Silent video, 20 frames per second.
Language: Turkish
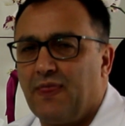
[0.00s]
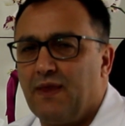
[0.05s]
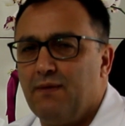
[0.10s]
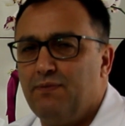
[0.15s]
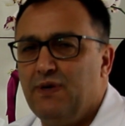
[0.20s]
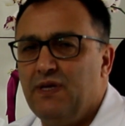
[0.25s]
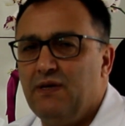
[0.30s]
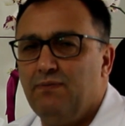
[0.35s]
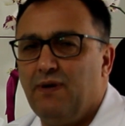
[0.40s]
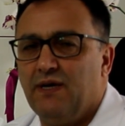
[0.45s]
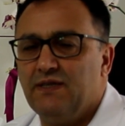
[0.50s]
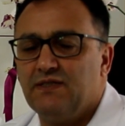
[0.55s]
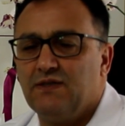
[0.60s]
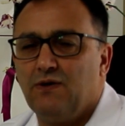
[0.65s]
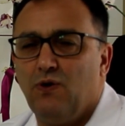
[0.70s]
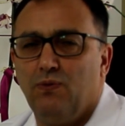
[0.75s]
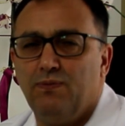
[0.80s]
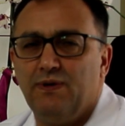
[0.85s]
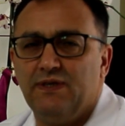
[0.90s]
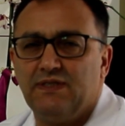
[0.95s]
Bir
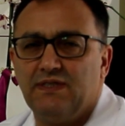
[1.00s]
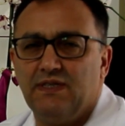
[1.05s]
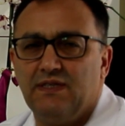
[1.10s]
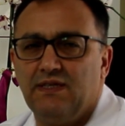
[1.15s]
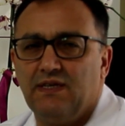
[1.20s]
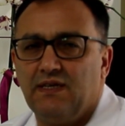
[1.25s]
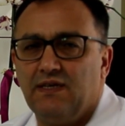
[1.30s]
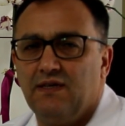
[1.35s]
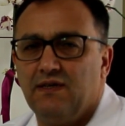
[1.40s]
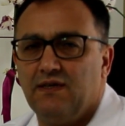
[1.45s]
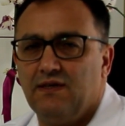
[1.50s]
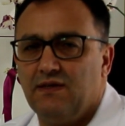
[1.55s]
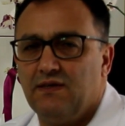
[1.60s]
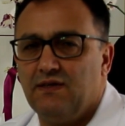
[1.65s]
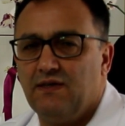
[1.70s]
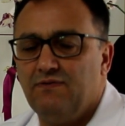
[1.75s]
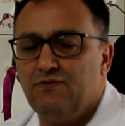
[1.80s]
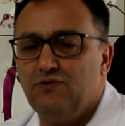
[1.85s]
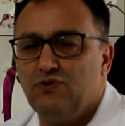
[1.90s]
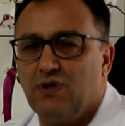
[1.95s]
başka obezitedeki e,
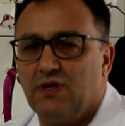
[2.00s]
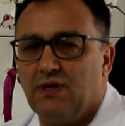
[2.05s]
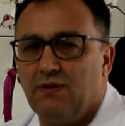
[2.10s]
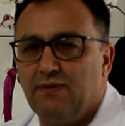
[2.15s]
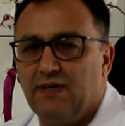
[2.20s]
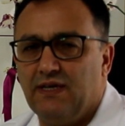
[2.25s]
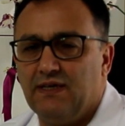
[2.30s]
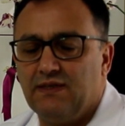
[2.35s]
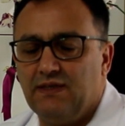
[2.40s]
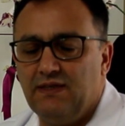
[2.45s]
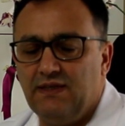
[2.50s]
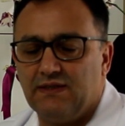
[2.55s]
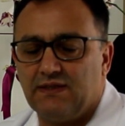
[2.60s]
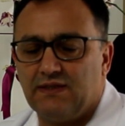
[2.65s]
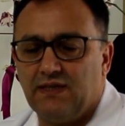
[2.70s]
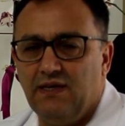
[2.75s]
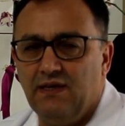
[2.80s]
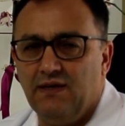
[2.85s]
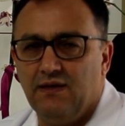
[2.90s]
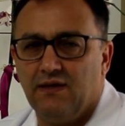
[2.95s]
revizyon ameliyatı
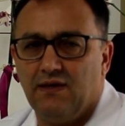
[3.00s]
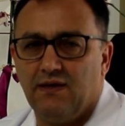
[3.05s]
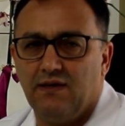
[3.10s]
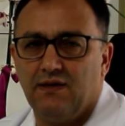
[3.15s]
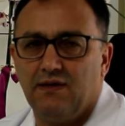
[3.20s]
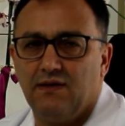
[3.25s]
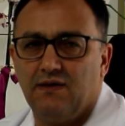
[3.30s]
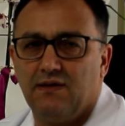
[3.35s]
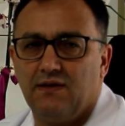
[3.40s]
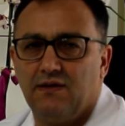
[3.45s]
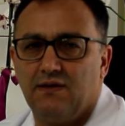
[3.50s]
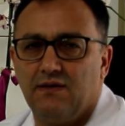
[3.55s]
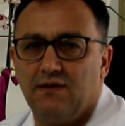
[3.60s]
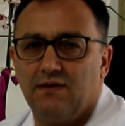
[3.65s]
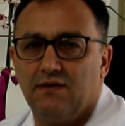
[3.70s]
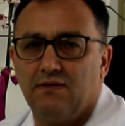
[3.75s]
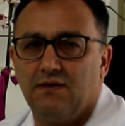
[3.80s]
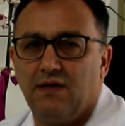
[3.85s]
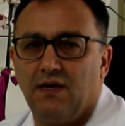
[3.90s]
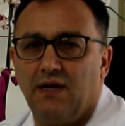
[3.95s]
ise e,
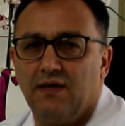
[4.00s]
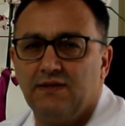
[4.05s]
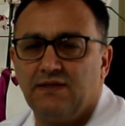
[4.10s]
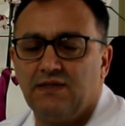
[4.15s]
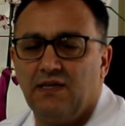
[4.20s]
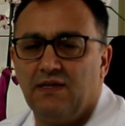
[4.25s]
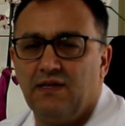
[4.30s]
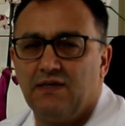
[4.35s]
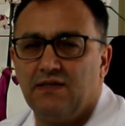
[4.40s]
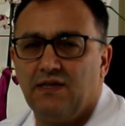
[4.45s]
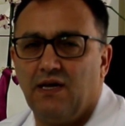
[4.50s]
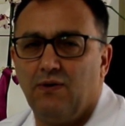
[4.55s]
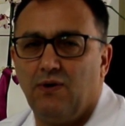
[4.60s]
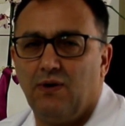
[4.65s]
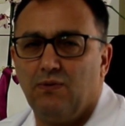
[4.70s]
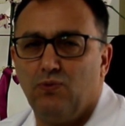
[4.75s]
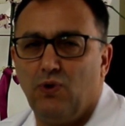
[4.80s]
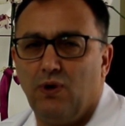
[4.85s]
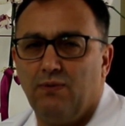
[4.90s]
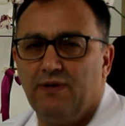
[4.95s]
hastalarda
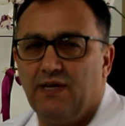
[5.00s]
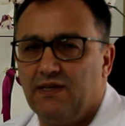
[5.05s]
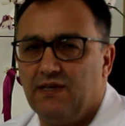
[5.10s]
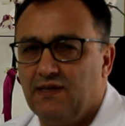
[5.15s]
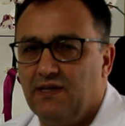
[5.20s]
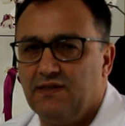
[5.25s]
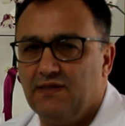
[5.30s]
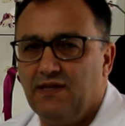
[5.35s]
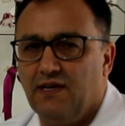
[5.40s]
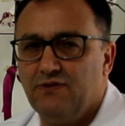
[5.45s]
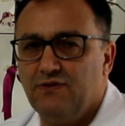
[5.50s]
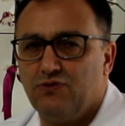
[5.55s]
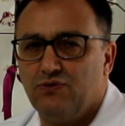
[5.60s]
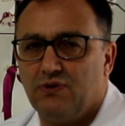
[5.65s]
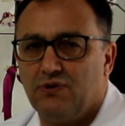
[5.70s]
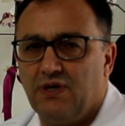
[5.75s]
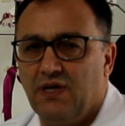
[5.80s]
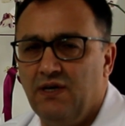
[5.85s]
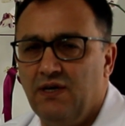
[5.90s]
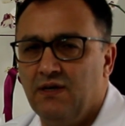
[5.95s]
bu ameliyatlardan
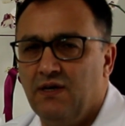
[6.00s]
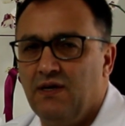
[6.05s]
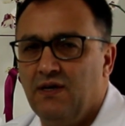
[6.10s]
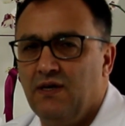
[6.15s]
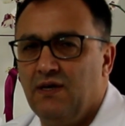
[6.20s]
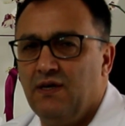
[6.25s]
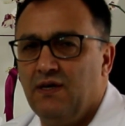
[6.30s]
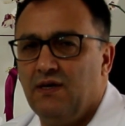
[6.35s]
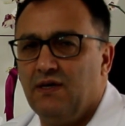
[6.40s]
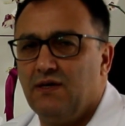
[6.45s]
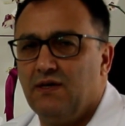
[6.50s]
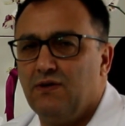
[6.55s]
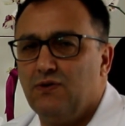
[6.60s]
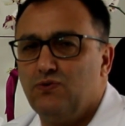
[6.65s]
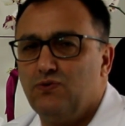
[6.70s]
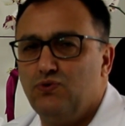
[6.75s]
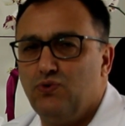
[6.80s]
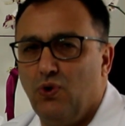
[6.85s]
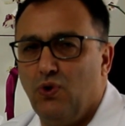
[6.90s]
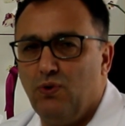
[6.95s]
sonra e,
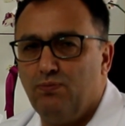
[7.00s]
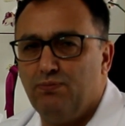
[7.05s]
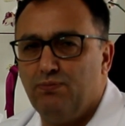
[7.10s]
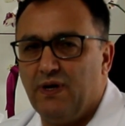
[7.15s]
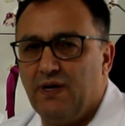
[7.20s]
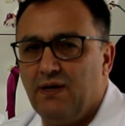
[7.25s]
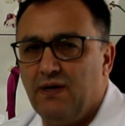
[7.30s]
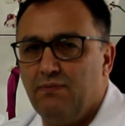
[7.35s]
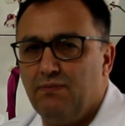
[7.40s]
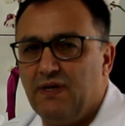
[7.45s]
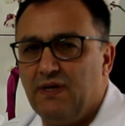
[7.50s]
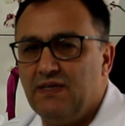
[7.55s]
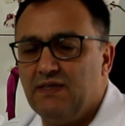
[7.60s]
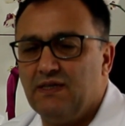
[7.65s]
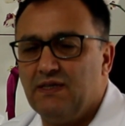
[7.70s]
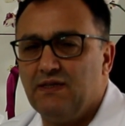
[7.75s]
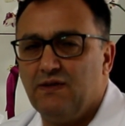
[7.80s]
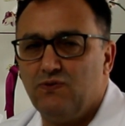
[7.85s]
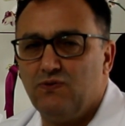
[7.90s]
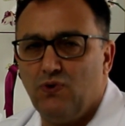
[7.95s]
dönme,
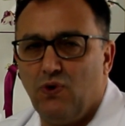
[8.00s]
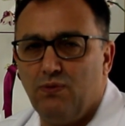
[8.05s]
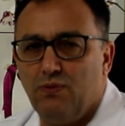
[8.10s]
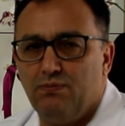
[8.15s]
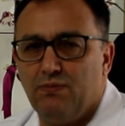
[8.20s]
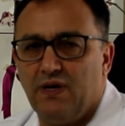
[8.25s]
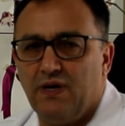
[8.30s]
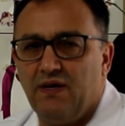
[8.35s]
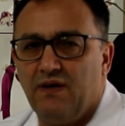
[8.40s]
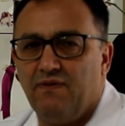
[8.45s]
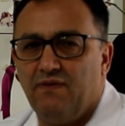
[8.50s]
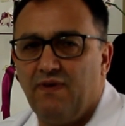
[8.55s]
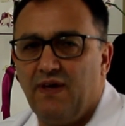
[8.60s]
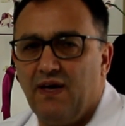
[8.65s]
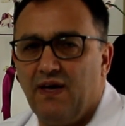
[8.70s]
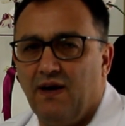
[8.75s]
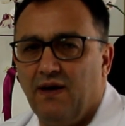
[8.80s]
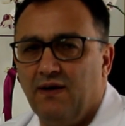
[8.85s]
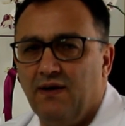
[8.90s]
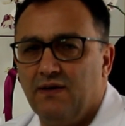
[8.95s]
midede dönme
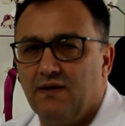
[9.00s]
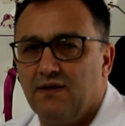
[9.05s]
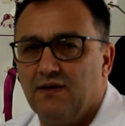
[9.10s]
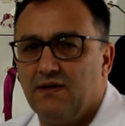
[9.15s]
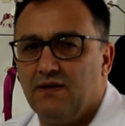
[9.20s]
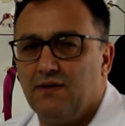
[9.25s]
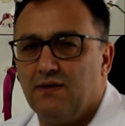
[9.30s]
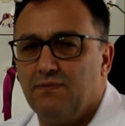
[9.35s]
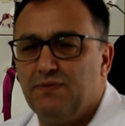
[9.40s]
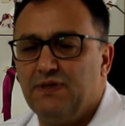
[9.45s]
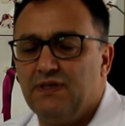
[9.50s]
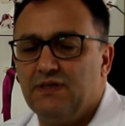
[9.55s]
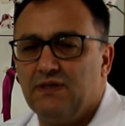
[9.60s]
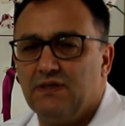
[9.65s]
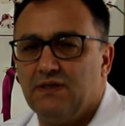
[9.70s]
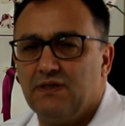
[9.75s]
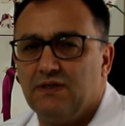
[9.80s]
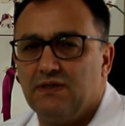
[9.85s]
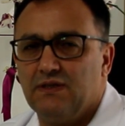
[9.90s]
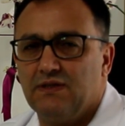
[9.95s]
veya e,
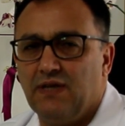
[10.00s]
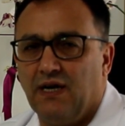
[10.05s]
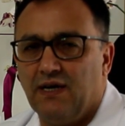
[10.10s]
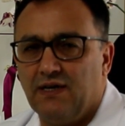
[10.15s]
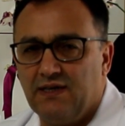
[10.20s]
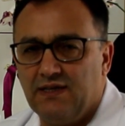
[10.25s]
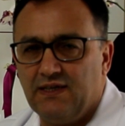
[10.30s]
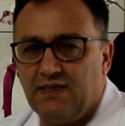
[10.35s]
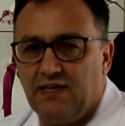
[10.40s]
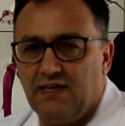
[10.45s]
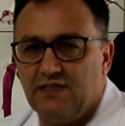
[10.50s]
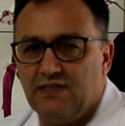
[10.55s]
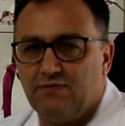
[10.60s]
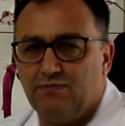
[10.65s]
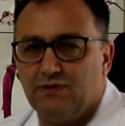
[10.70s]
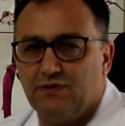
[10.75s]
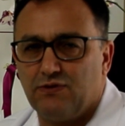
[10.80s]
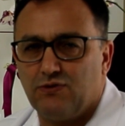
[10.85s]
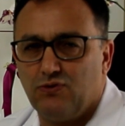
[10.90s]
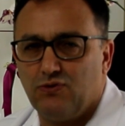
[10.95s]
bir e, darlık
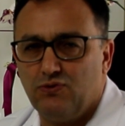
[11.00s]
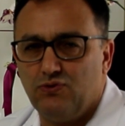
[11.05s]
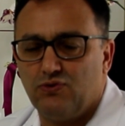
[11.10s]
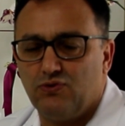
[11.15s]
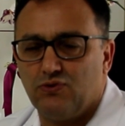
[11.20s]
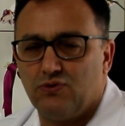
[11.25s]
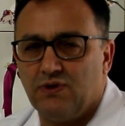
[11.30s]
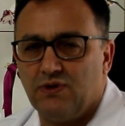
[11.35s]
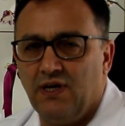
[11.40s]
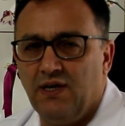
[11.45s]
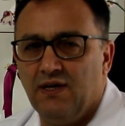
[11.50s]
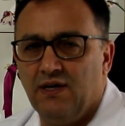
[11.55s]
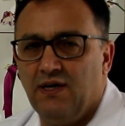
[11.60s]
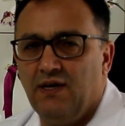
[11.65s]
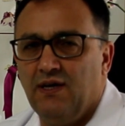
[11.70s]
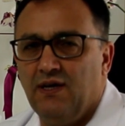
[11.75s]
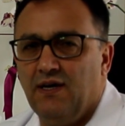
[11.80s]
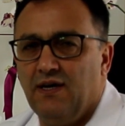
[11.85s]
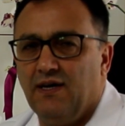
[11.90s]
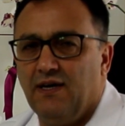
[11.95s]
gelişmesi sonucunda
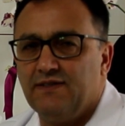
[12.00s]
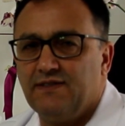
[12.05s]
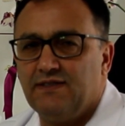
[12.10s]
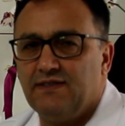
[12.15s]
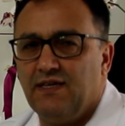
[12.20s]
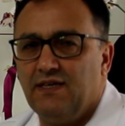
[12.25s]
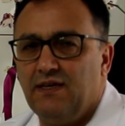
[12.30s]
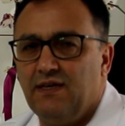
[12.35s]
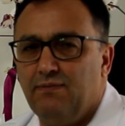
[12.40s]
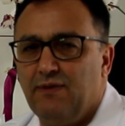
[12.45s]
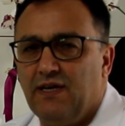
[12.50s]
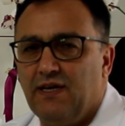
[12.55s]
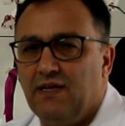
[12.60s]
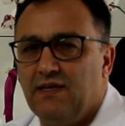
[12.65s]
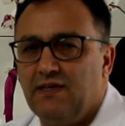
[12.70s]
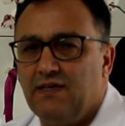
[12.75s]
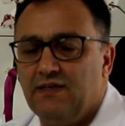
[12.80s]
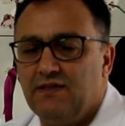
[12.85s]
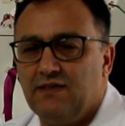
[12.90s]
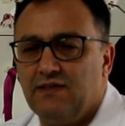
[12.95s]
hasta
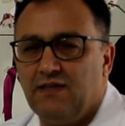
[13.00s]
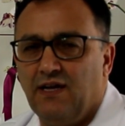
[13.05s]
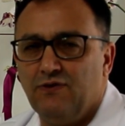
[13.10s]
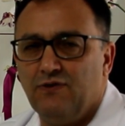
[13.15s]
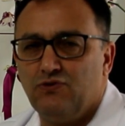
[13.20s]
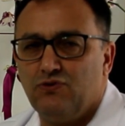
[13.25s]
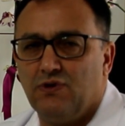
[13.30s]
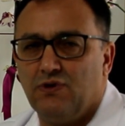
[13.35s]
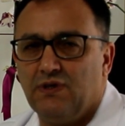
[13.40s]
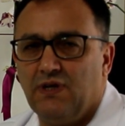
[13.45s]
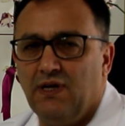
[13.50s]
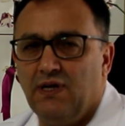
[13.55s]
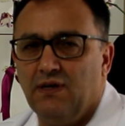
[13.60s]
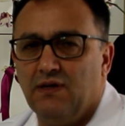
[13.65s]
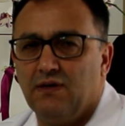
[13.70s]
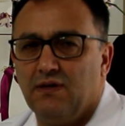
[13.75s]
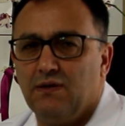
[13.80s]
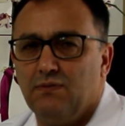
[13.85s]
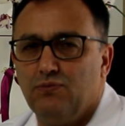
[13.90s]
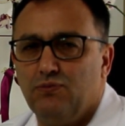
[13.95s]
yemekleri yedikten
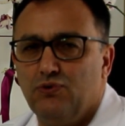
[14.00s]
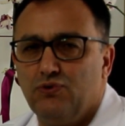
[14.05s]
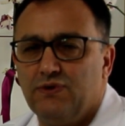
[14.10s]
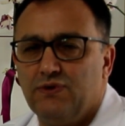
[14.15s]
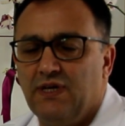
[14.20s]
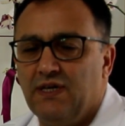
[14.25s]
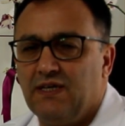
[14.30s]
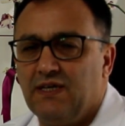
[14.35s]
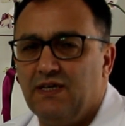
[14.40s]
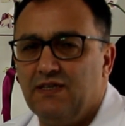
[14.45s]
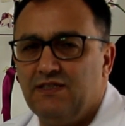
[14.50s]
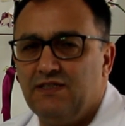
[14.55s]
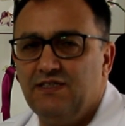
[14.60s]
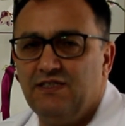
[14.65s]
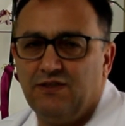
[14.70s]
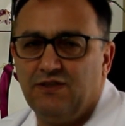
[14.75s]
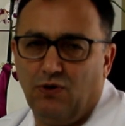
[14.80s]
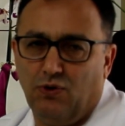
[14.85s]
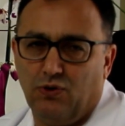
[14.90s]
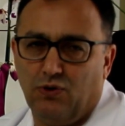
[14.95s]
sonra burada
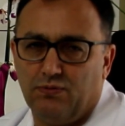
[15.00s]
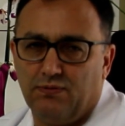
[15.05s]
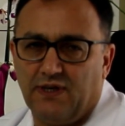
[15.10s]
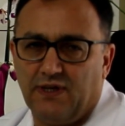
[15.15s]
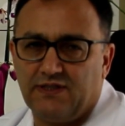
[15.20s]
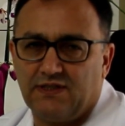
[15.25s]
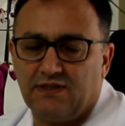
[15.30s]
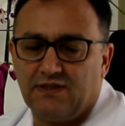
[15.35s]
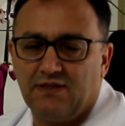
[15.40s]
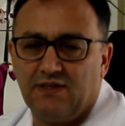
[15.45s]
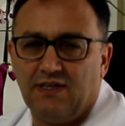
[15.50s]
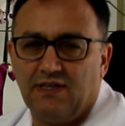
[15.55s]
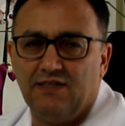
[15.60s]
geçiş olmaz.